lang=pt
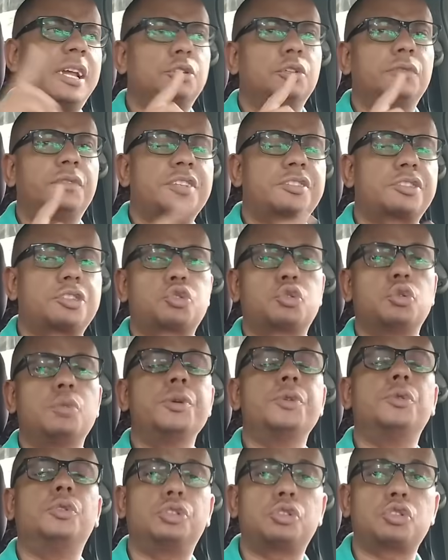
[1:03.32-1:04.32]
dúvida se
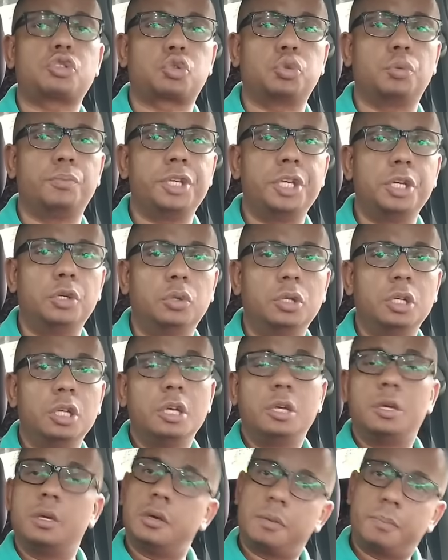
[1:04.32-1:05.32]
sumiu ou não sumiu.
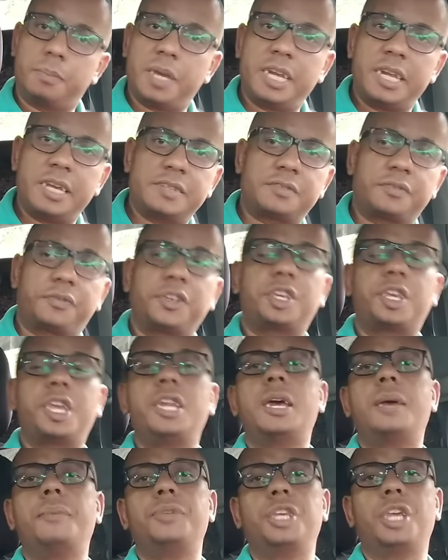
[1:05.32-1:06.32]
Beleza, fiquei
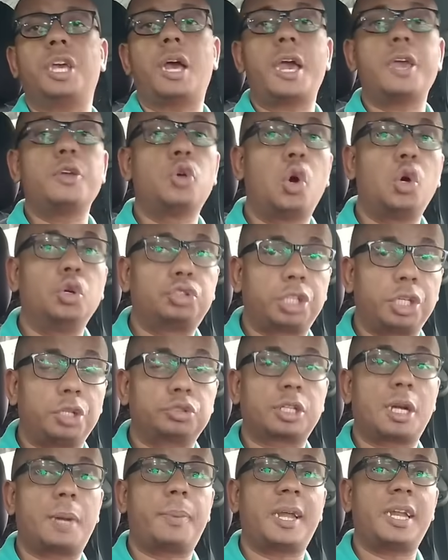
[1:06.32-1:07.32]
na minha. Aí ontem eu
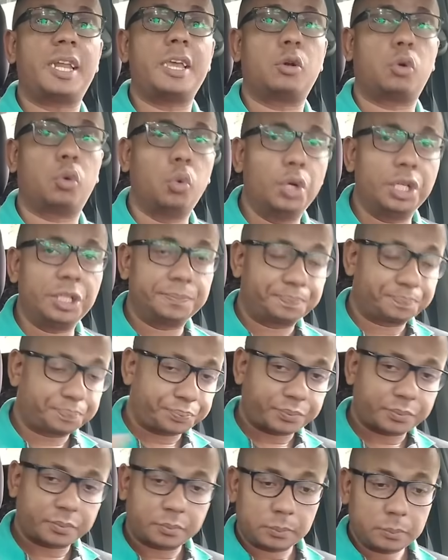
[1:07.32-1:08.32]
trabalhei ruim,
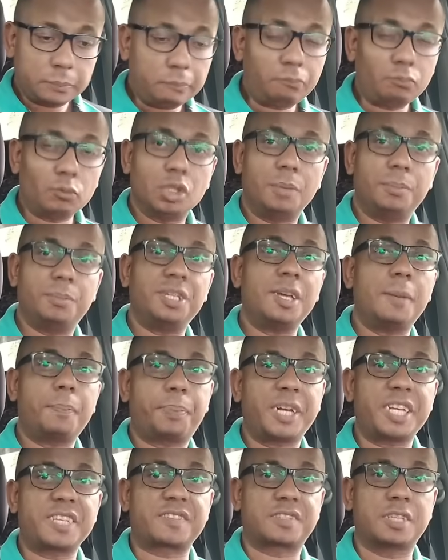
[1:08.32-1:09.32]
minha
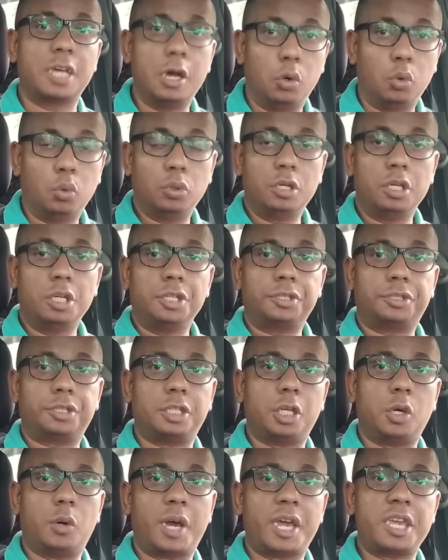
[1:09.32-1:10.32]
pressão,
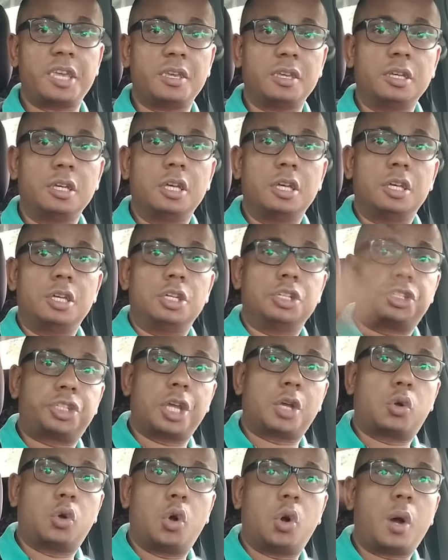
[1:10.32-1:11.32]
entendeu? Aí
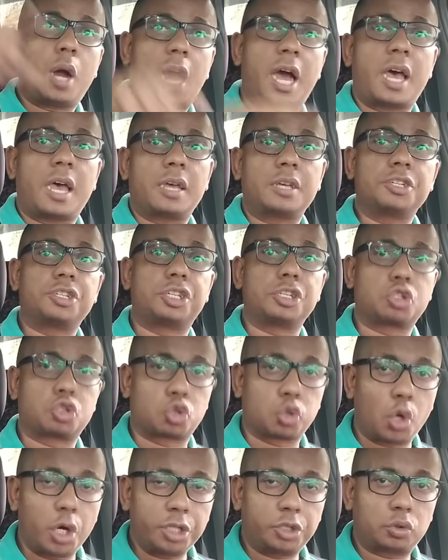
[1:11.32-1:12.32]
chegou a
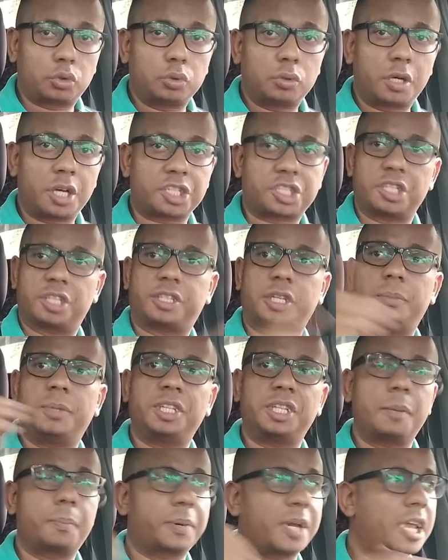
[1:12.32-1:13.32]
18, acho que até
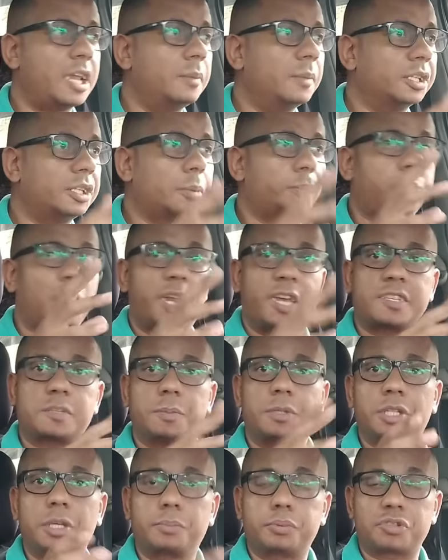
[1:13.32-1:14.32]
mandei para ele, mandei pro Alex,
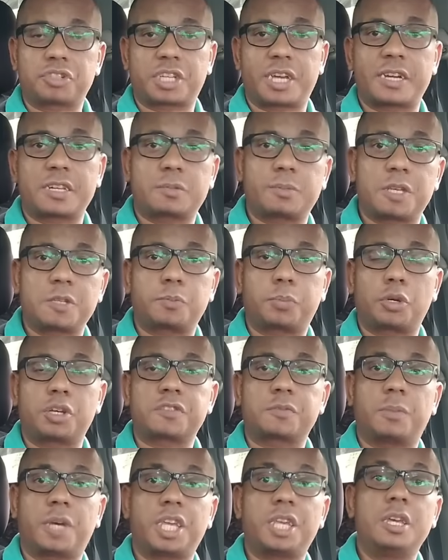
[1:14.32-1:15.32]
mandei pros caras mais
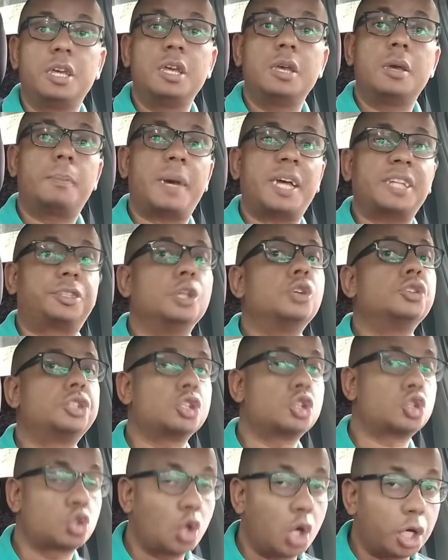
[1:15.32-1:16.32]
próximos aí. Bateu
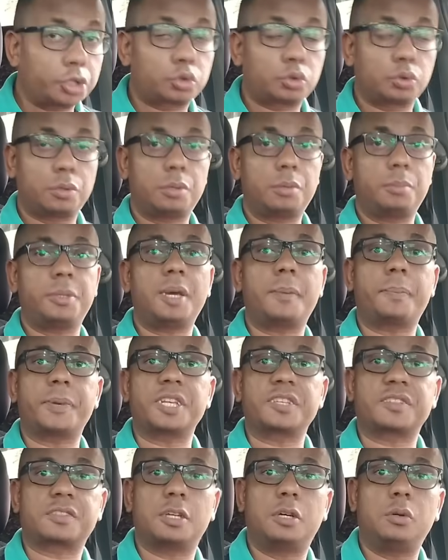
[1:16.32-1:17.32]
18, minha
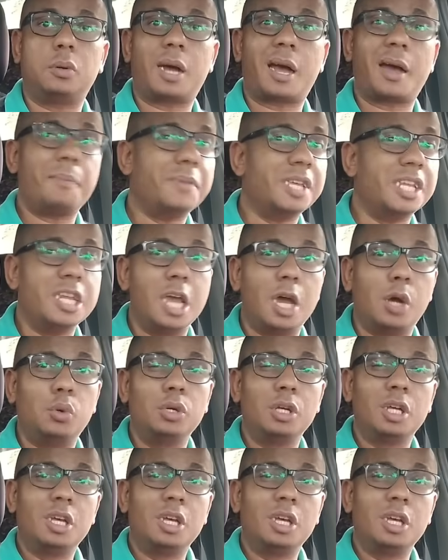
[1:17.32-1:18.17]
pressão, a milhão,